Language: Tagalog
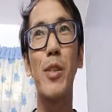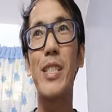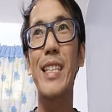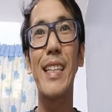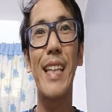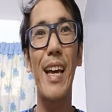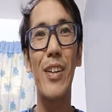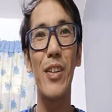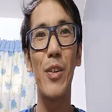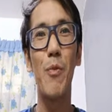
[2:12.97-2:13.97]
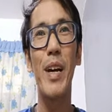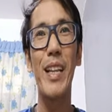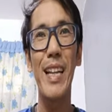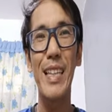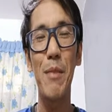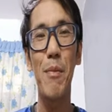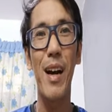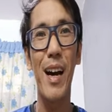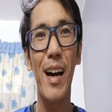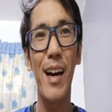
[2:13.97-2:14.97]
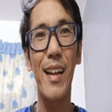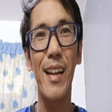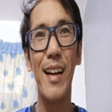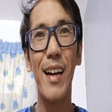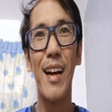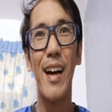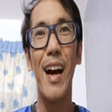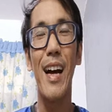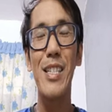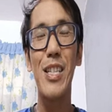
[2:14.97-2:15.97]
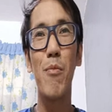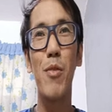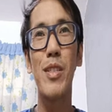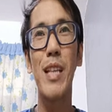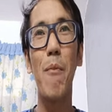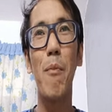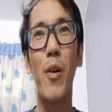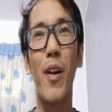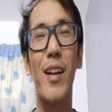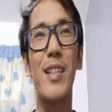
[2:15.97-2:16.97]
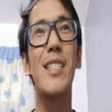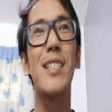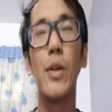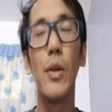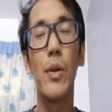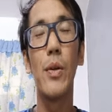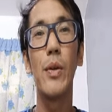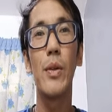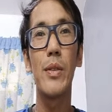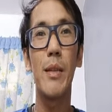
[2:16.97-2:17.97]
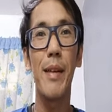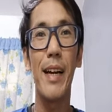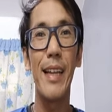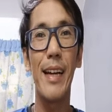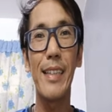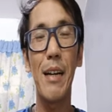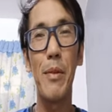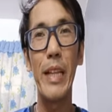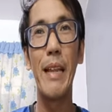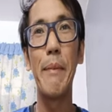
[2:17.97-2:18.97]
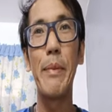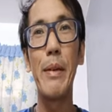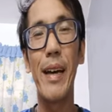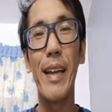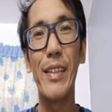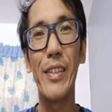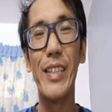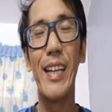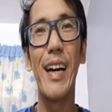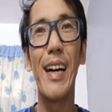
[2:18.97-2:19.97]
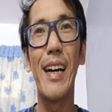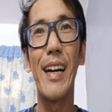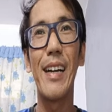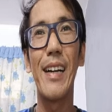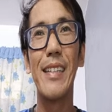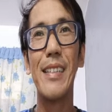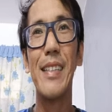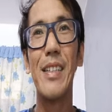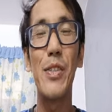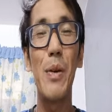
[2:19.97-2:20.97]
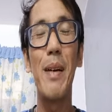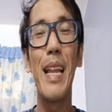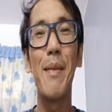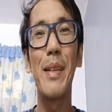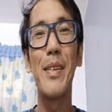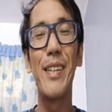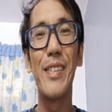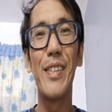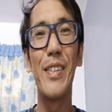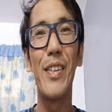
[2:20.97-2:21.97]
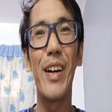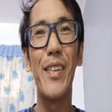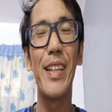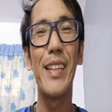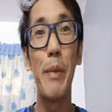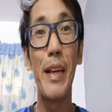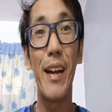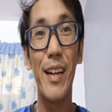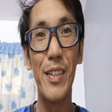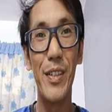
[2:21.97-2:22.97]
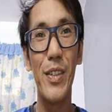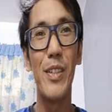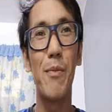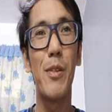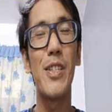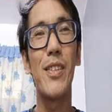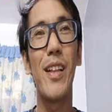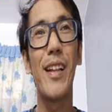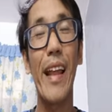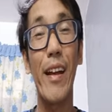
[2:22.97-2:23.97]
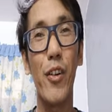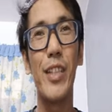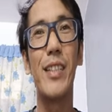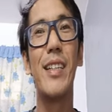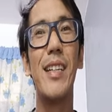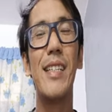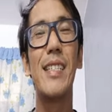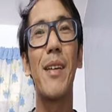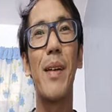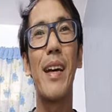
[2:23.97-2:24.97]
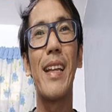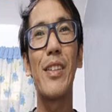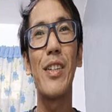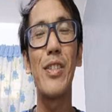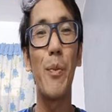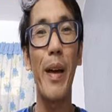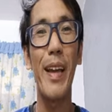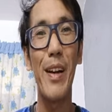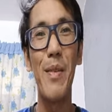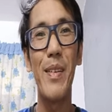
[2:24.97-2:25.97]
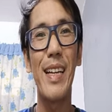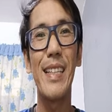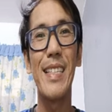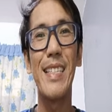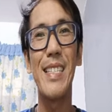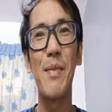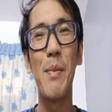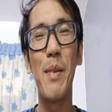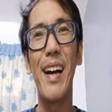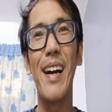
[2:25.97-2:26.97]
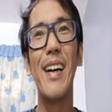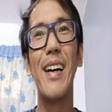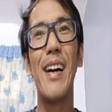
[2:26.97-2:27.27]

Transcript: Proceed na tayo kung paano natin ma a-achieve yung sub 4 hours. So, sa mga nakatakbo na ng full marathon, uh, gusto ko malaman kung ano yung current PR nyo, personal record sa marathon. So, pa-comment natin dyan sa baba.